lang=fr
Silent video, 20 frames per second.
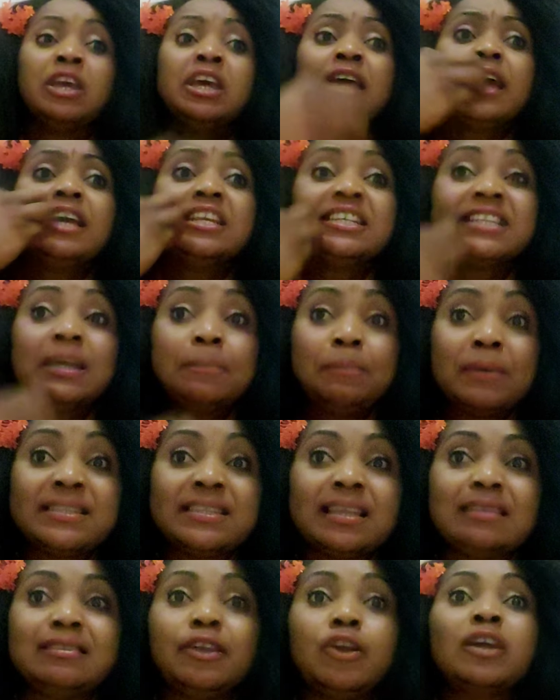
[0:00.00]
Un GPS
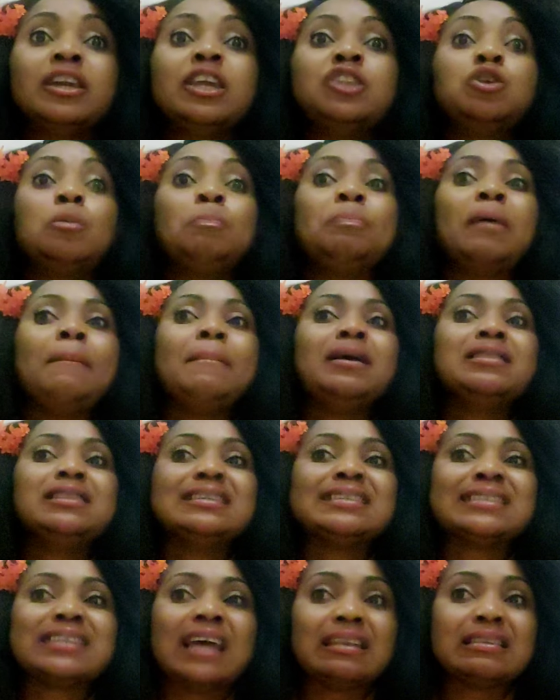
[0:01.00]
intérieur qui te permet de
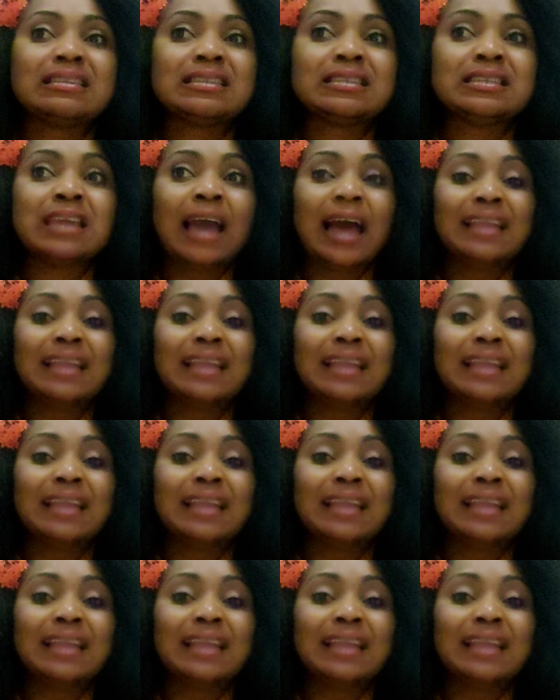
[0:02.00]
sentir